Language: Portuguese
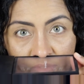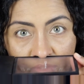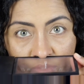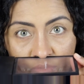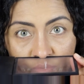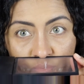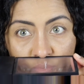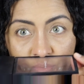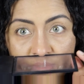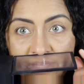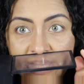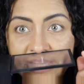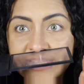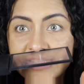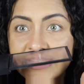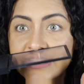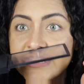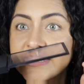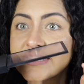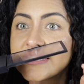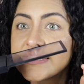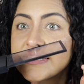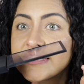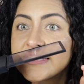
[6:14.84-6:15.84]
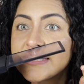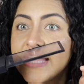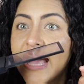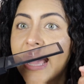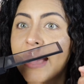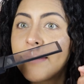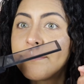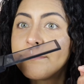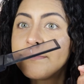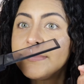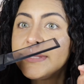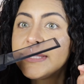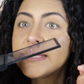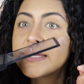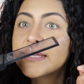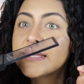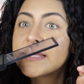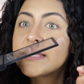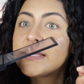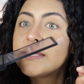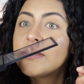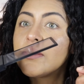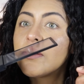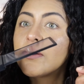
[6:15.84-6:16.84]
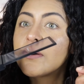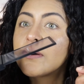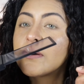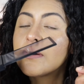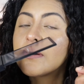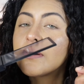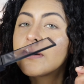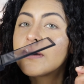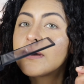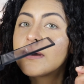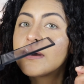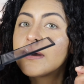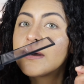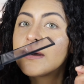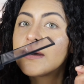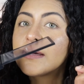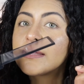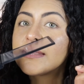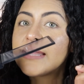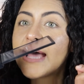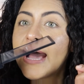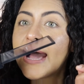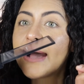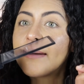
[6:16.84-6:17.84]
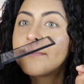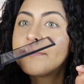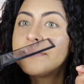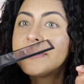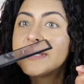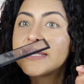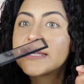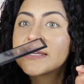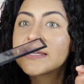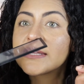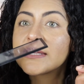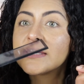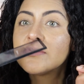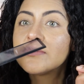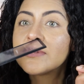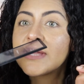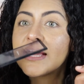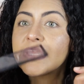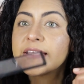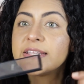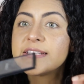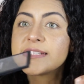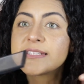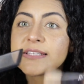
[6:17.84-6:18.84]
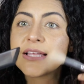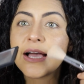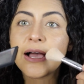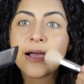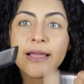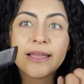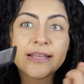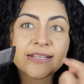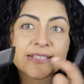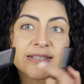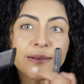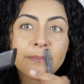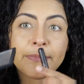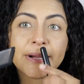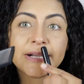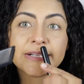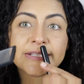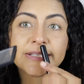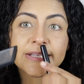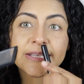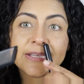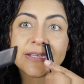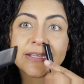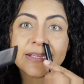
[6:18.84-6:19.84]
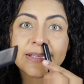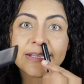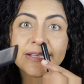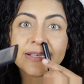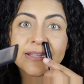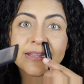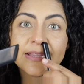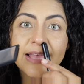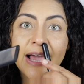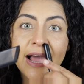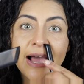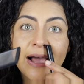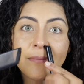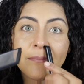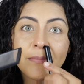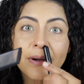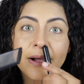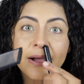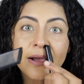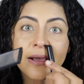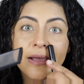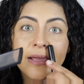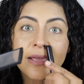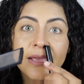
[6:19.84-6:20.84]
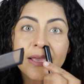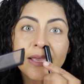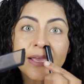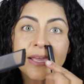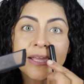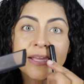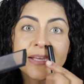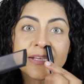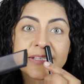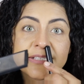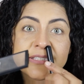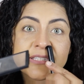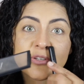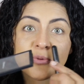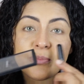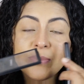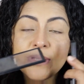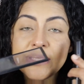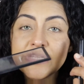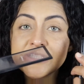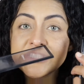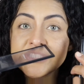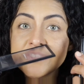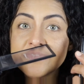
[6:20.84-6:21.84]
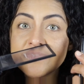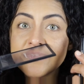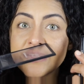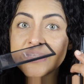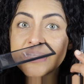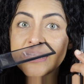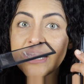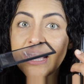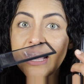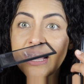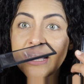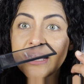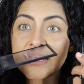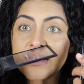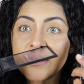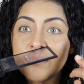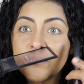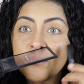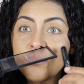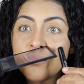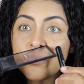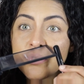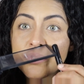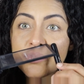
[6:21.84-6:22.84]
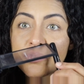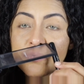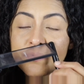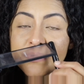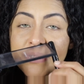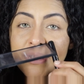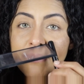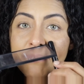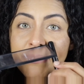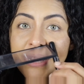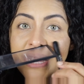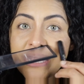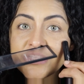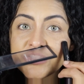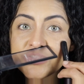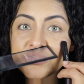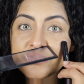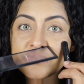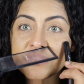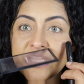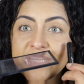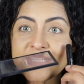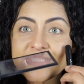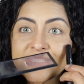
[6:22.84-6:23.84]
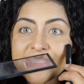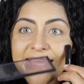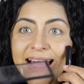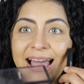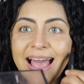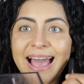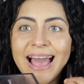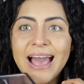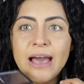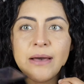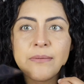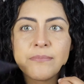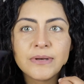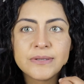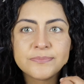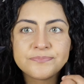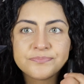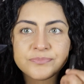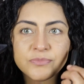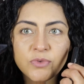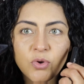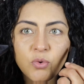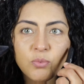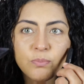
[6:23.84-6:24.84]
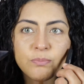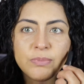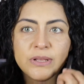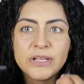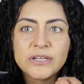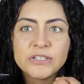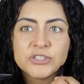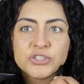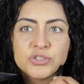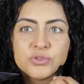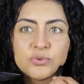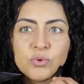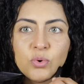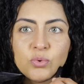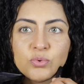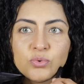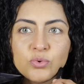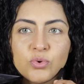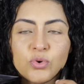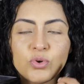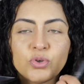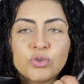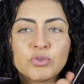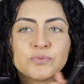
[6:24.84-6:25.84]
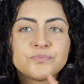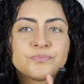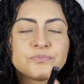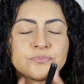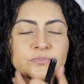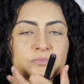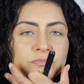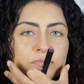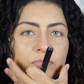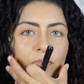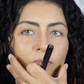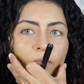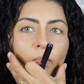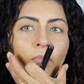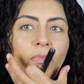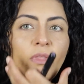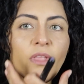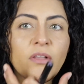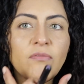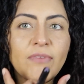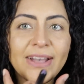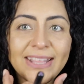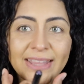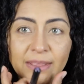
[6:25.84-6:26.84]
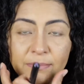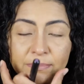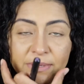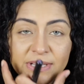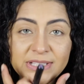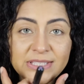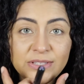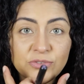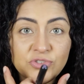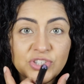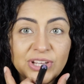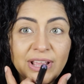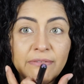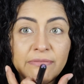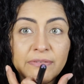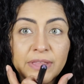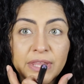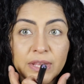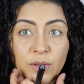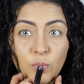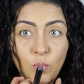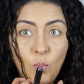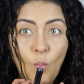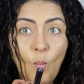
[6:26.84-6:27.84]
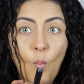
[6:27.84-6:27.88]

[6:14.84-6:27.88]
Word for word: do nariz, da abinha aqui, ó, da abinha aqui do nariz, tá? Essa parte aqui da aba. Se o blush ficar muito para baixo dessa aba, o blush e o contorno, vai dar impressão de caveira.